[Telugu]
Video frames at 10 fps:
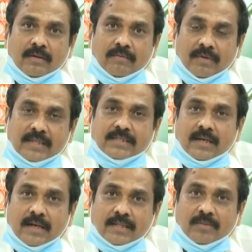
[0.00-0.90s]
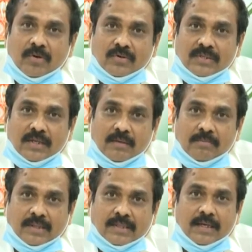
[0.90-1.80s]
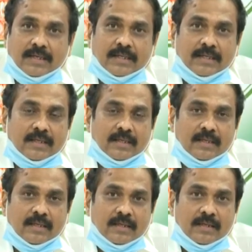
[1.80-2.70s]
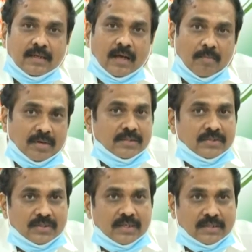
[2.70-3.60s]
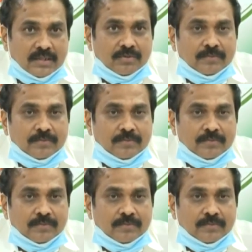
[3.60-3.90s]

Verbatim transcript: వైఎస్ఆర్ రైతు భరోసా పథకాన్ని అమలు చేస్తున్న తీరు